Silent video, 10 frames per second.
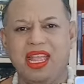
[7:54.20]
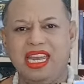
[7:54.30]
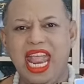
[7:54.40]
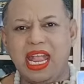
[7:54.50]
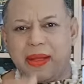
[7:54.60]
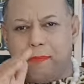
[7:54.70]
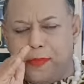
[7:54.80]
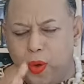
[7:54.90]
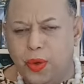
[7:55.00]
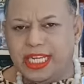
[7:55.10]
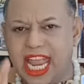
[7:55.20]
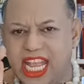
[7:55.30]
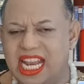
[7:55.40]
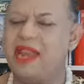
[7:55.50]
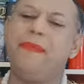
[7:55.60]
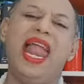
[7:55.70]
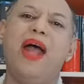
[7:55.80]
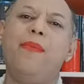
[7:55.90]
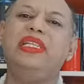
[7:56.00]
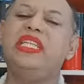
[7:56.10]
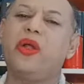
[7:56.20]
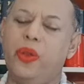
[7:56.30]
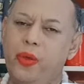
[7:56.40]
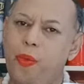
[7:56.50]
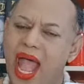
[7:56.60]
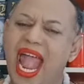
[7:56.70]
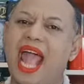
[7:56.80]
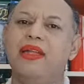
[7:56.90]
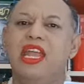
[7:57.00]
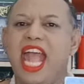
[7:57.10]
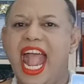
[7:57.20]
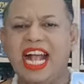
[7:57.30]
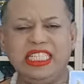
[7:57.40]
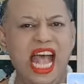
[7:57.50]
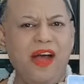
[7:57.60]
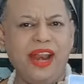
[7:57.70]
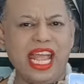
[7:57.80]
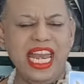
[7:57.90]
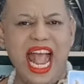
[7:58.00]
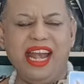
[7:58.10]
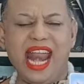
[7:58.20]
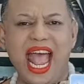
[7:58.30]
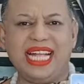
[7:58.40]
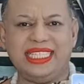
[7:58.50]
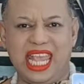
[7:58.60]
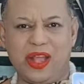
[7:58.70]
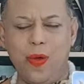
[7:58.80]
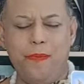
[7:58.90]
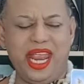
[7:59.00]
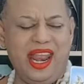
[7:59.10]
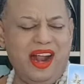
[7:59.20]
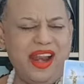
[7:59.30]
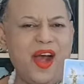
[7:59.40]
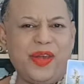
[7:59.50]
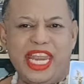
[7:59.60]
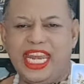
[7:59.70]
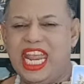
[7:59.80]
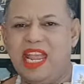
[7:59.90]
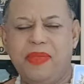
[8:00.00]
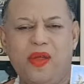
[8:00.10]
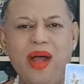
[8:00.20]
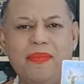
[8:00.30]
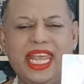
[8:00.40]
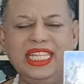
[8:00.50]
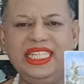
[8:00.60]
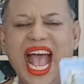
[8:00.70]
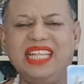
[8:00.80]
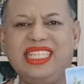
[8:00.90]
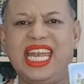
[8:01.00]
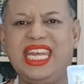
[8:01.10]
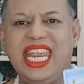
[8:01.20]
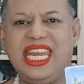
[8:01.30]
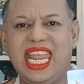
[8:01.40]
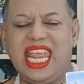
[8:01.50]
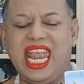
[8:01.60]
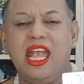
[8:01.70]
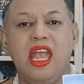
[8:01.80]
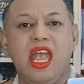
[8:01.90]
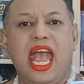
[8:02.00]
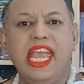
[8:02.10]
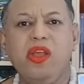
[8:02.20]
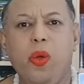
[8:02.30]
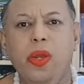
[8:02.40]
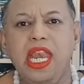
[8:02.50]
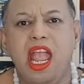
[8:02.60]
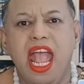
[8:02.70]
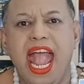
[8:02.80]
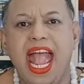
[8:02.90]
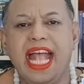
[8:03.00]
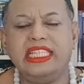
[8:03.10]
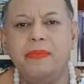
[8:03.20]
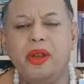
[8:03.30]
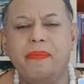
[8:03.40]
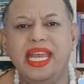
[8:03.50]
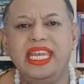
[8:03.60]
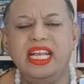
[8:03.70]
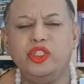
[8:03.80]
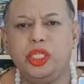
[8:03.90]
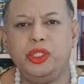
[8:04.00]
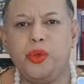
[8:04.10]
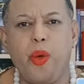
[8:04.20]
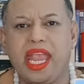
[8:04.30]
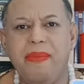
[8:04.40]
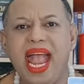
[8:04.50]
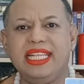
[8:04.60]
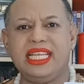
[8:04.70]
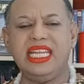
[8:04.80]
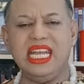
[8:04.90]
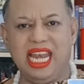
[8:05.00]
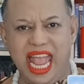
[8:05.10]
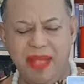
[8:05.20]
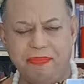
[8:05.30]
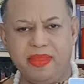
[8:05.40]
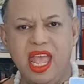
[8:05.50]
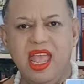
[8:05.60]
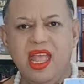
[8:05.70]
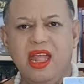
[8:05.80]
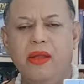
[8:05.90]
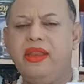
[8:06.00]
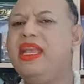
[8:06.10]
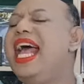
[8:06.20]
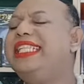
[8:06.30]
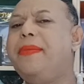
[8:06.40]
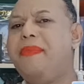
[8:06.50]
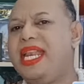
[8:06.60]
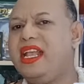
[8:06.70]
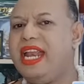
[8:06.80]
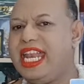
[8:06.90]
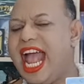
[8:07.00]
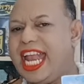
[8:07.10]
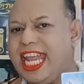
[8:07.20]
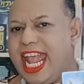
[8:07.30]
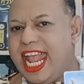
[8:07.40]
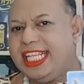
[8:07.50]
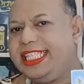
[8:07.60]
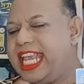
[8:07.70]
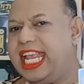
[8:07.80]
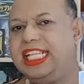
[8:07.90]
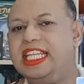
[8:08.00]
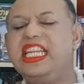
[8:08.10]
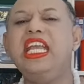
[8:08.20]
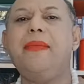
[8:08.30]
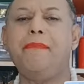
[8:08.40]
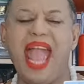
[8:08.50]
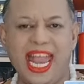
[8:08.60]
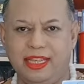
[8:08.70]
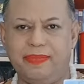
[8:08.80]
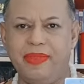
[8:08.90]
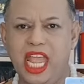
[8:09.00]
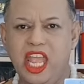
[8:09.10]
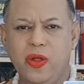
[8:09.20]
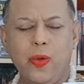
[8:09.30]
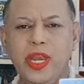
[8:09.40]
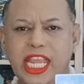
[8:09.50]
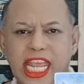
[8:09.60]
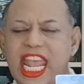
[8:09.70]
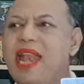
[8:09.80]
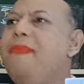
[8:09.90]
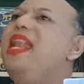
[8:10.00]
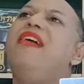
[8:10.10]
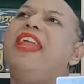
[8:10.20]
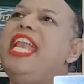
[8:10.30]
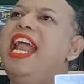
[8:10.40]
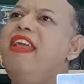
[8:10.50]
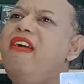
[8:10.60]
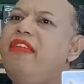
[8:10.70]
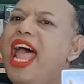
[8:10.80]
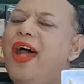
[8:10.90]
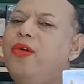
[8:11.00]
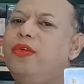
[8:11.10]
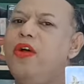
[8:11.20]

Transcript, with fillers: ได้พูดได้เกริ่นไปแล้วเมื่อสักครู่ว่าหากชาวลัคนาราศีกุมมีเรื่องราวดีๆ มีความคิดสร้างสรรค์ดี ๆ ให้คุณหาสมุดบันทึกสวย ๆ มาสักหนึ่งเล่ม หรืออาจจะเป็นกระดาษ A4 สักหนึ่งแผ่น คุณเขียนไปเลยนะเรื่องราว